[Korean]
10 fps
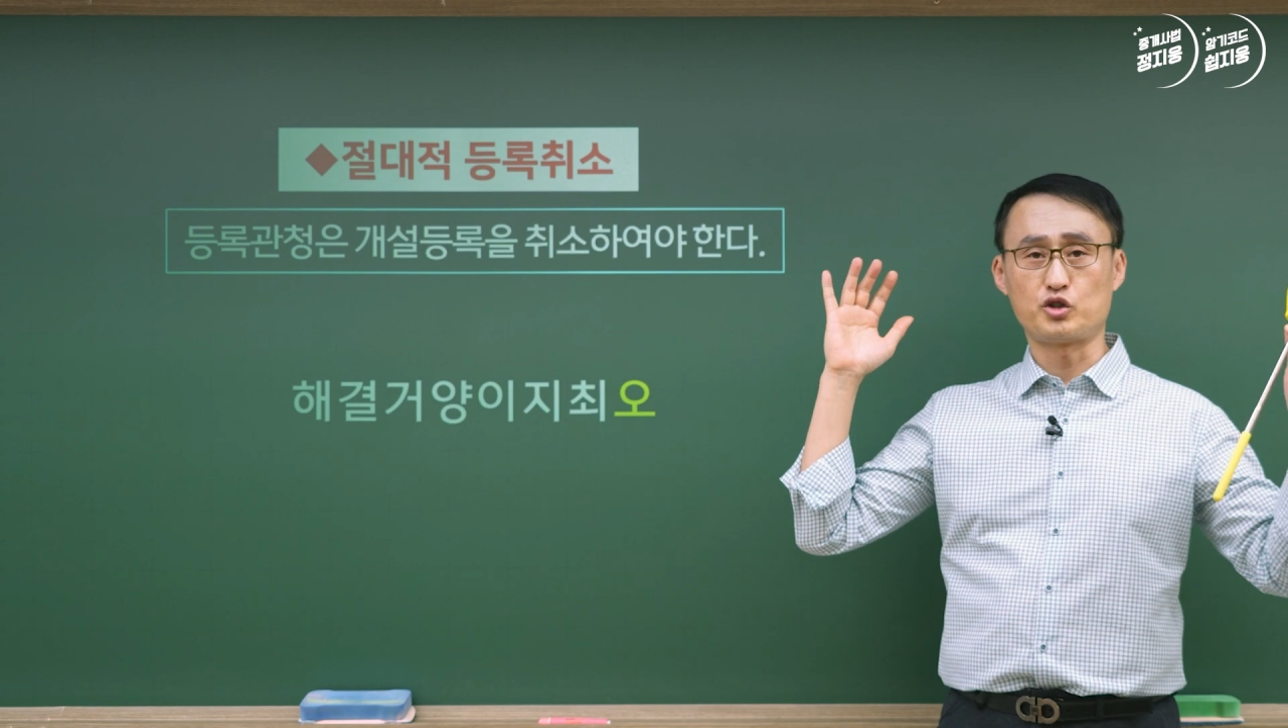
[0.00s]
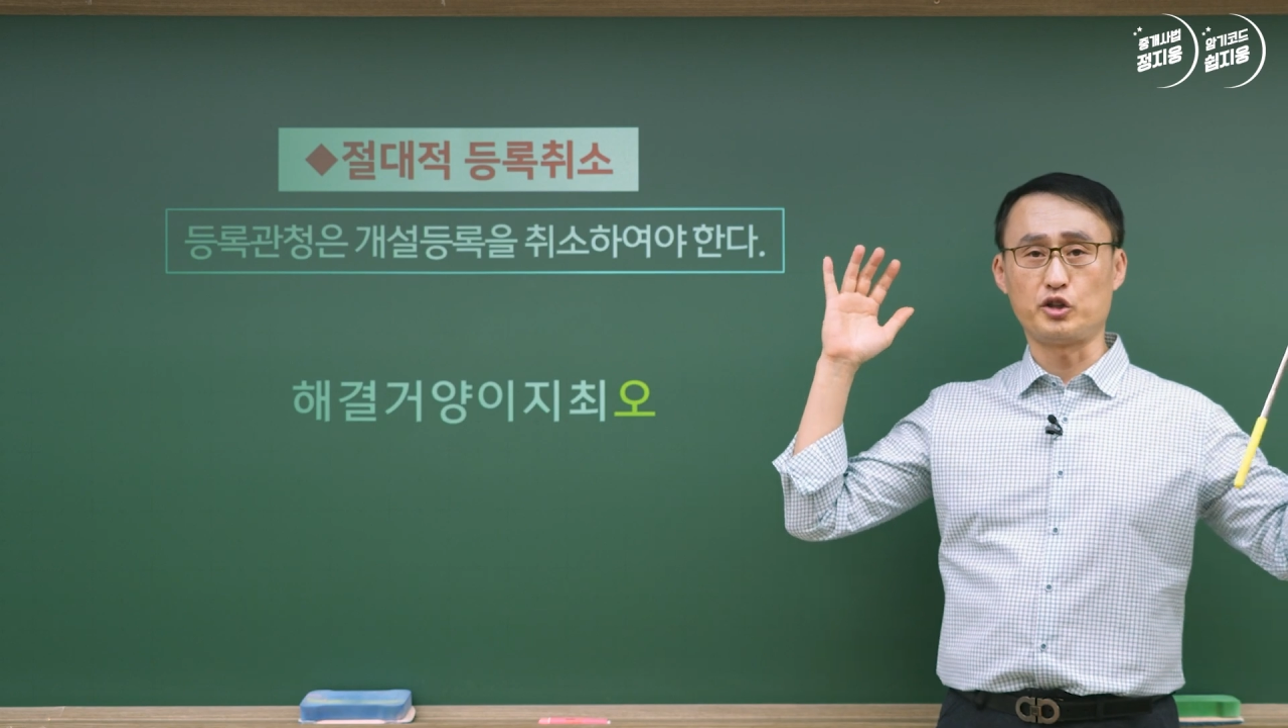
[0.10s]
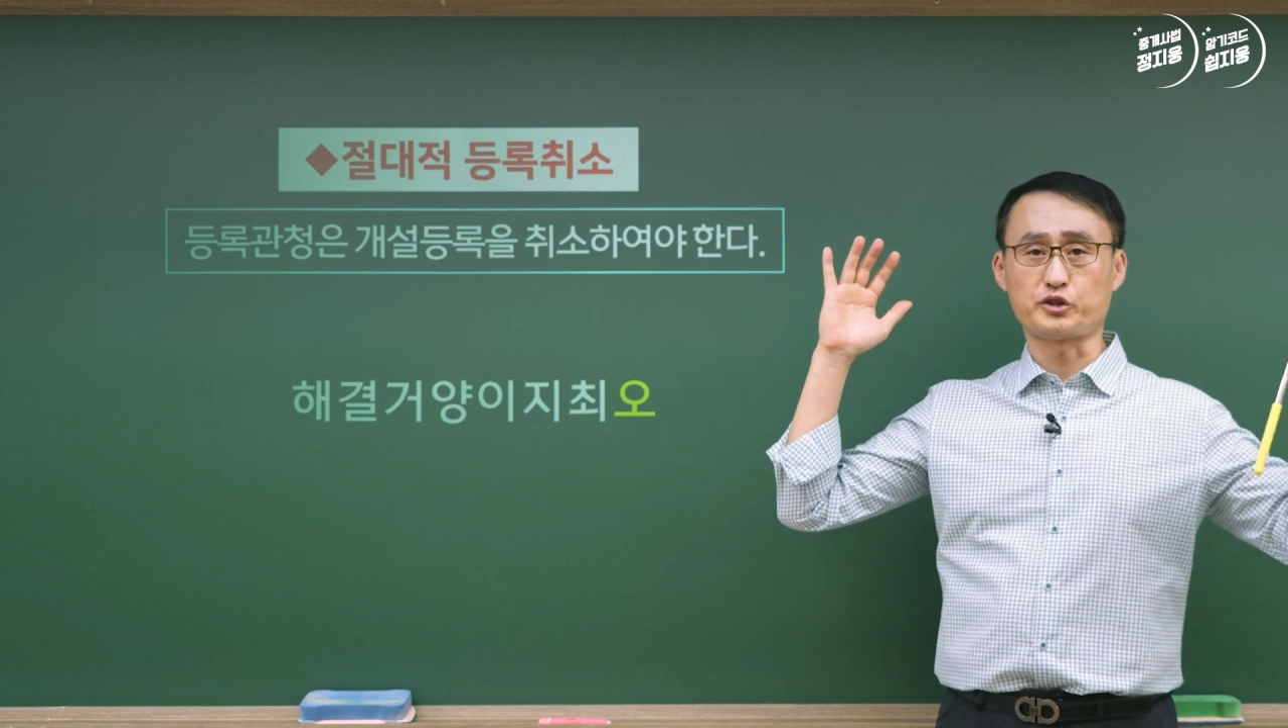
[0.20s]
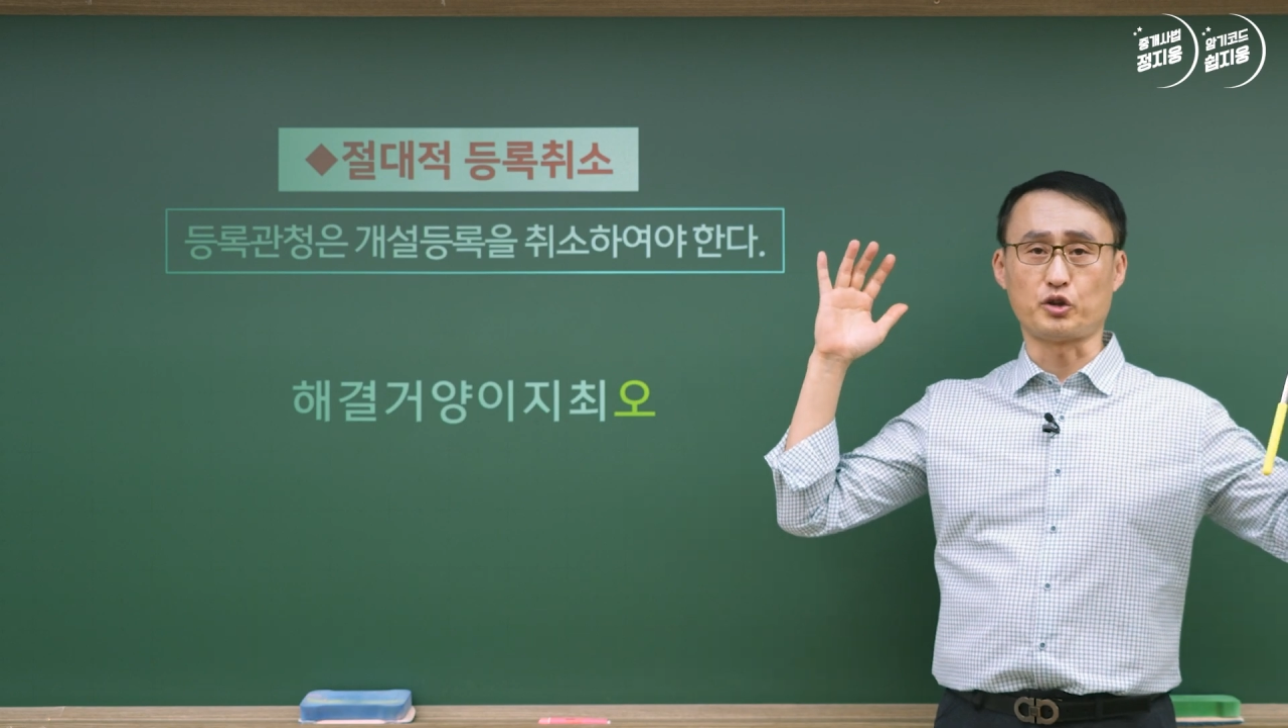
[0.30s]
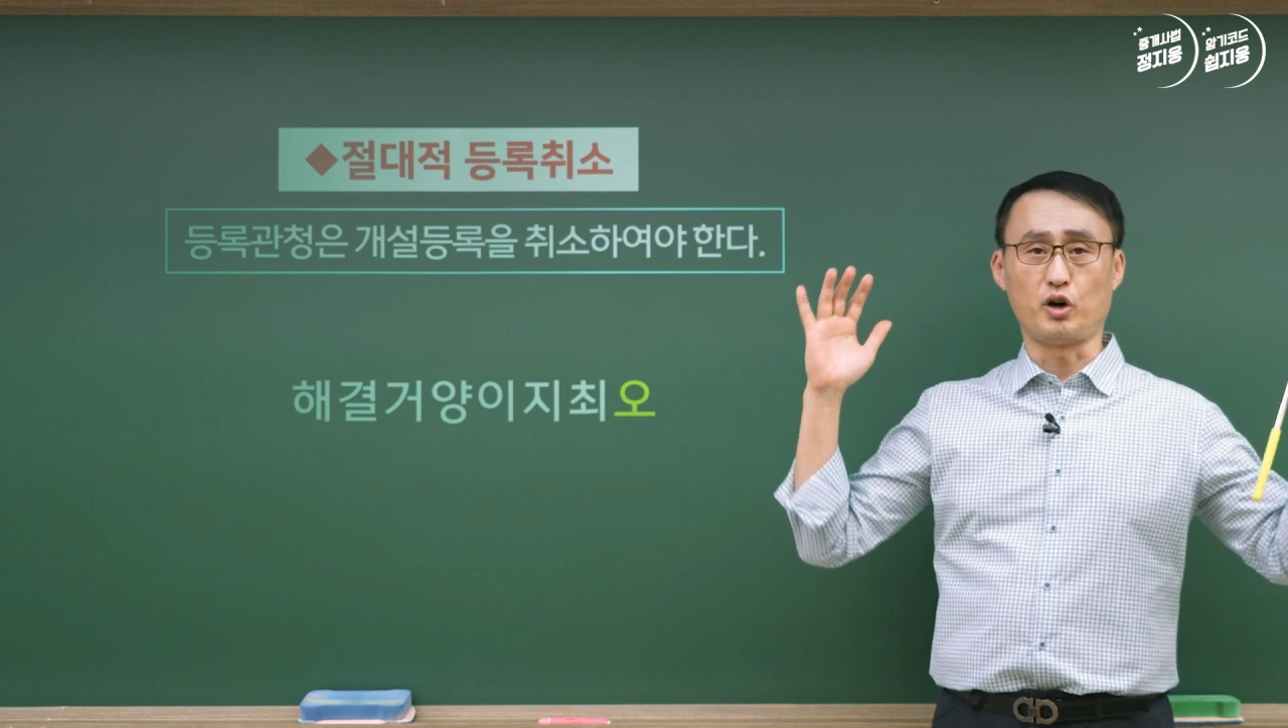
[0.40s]

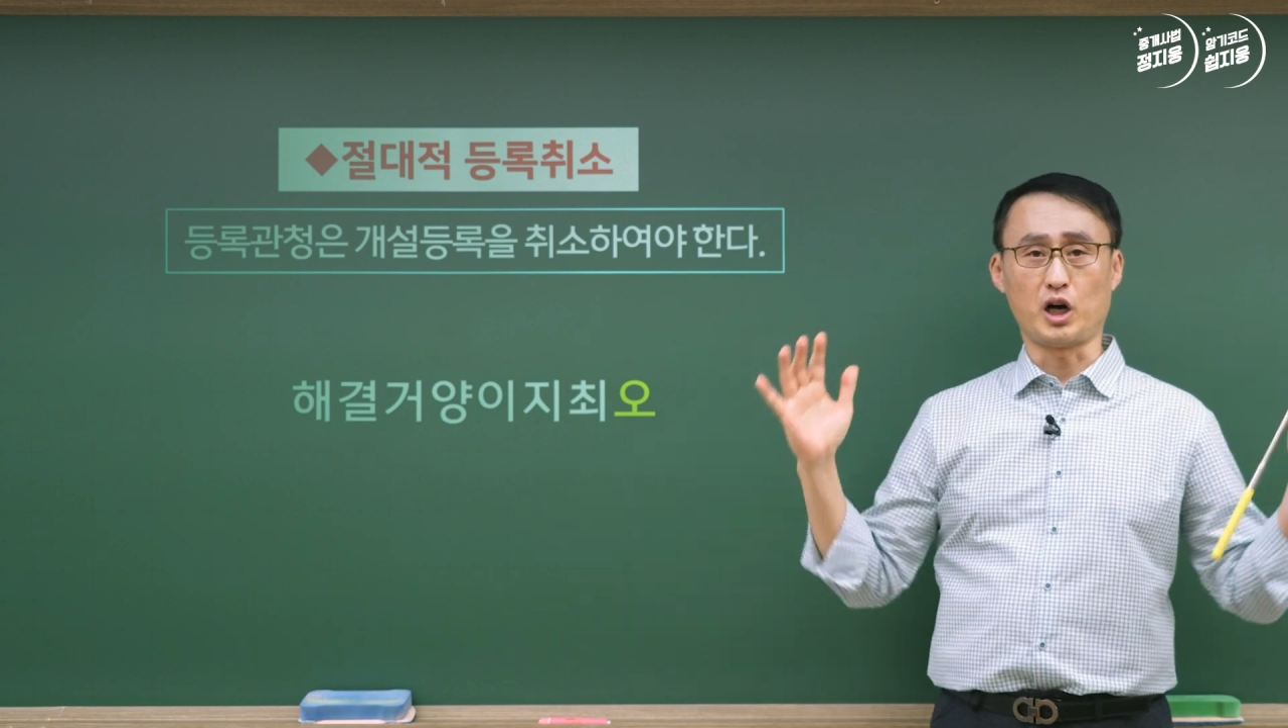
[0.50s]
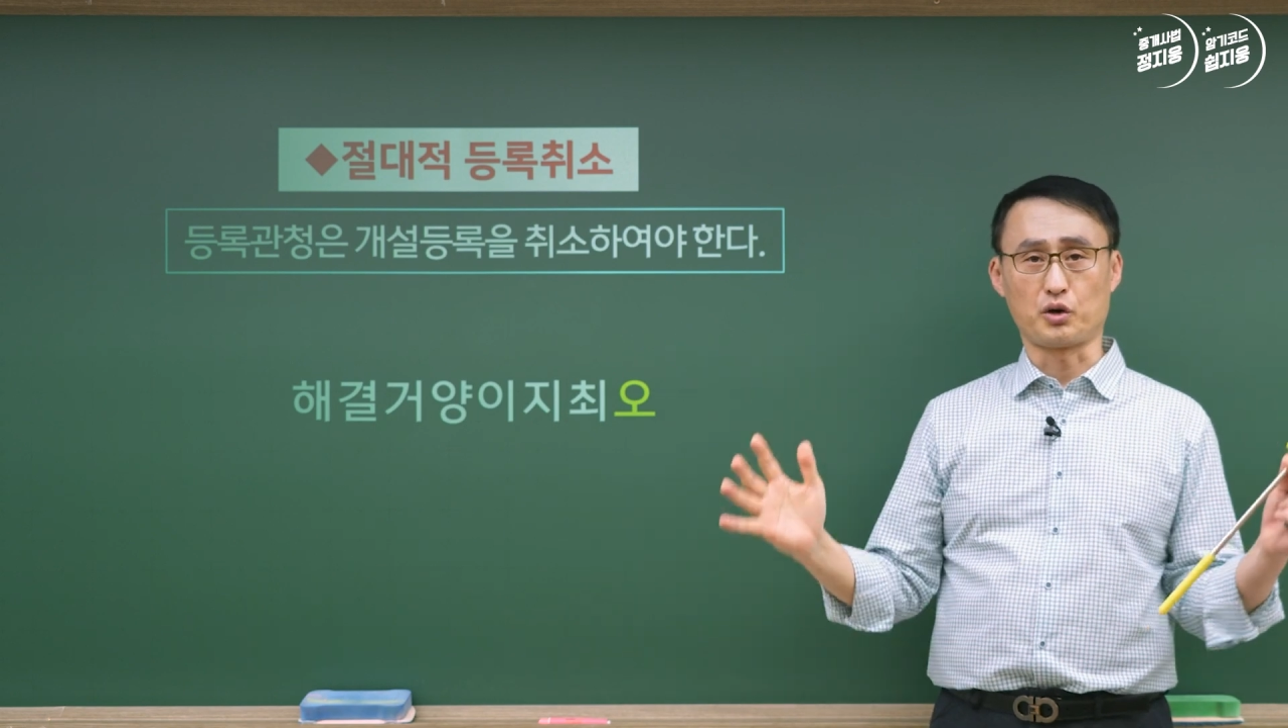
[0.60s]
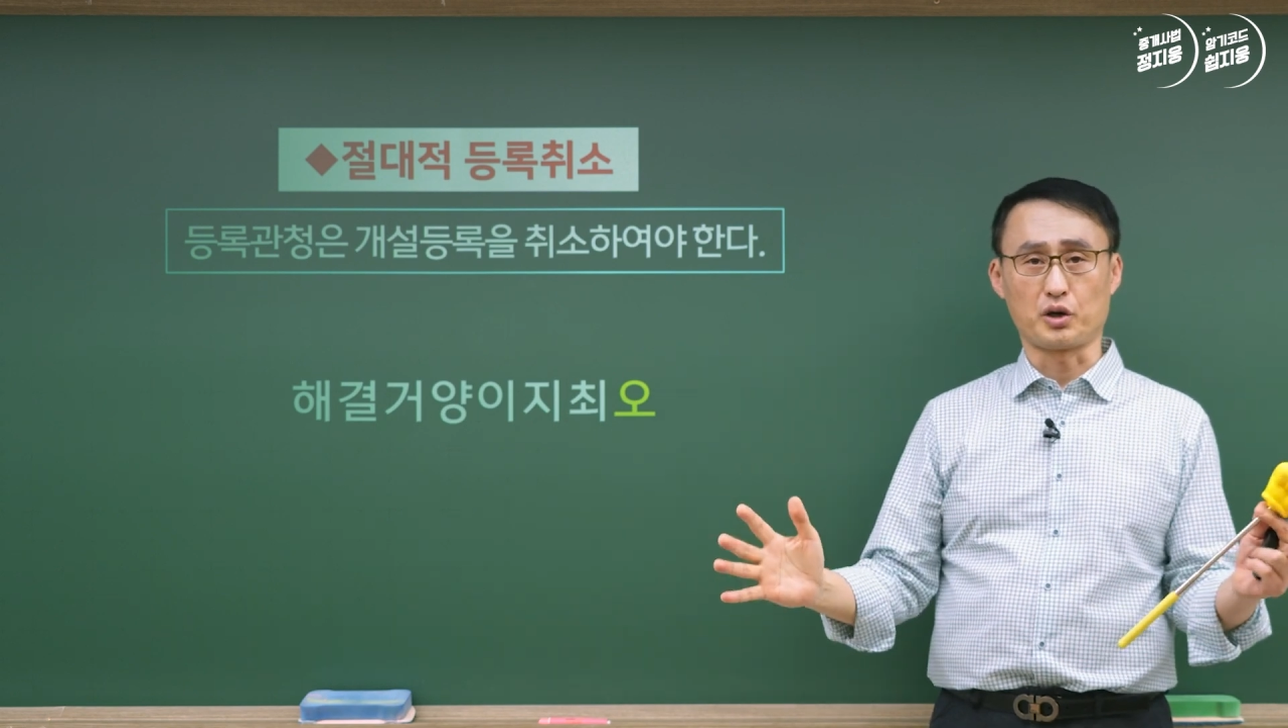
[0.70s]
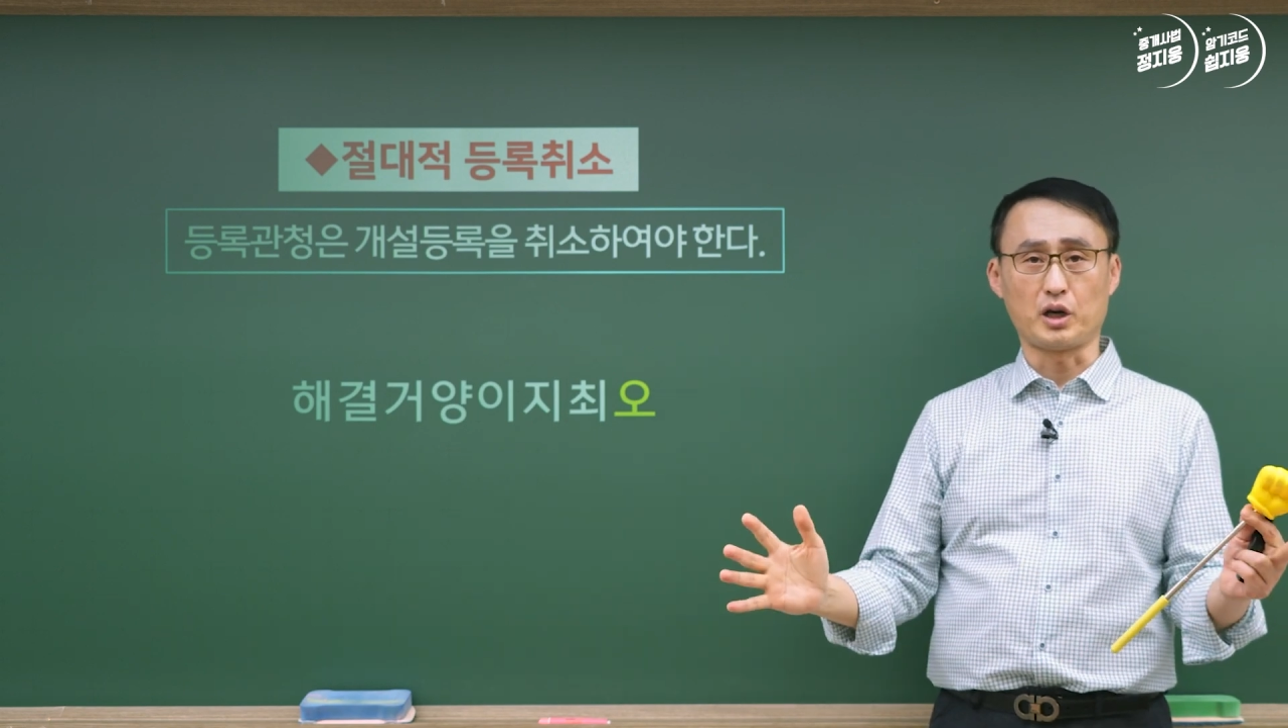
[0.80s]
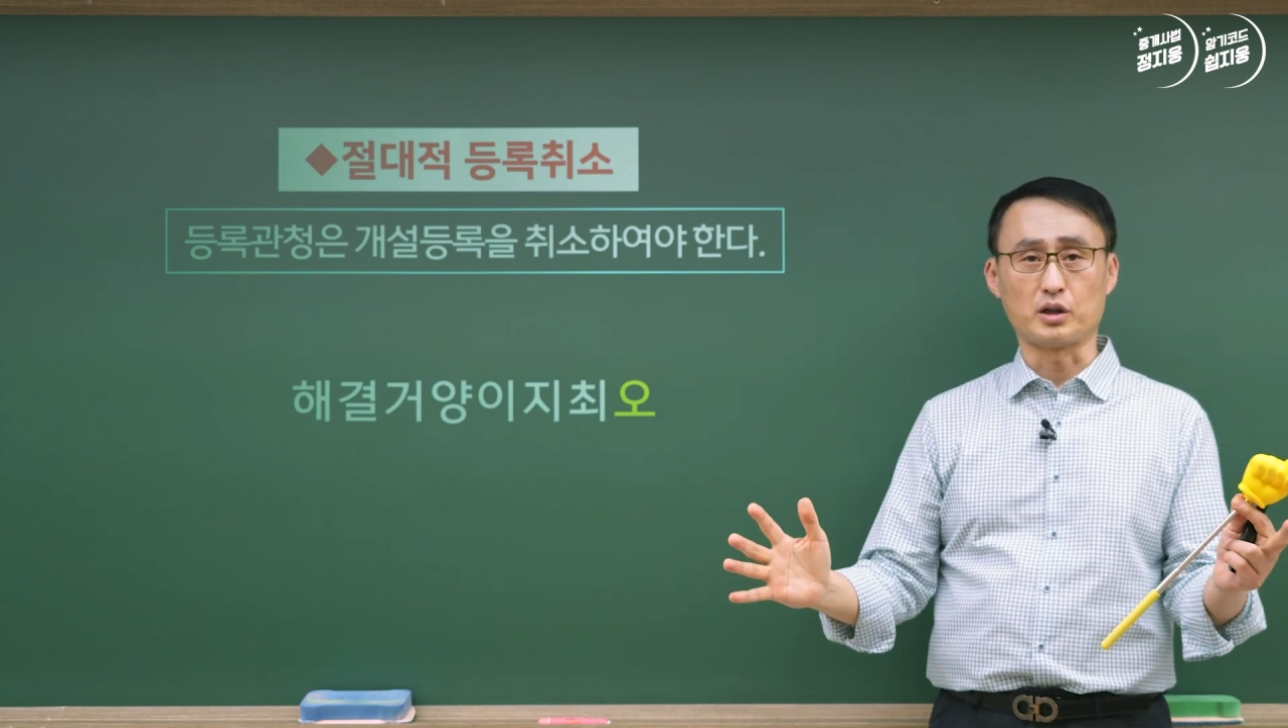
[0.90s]
취소하여야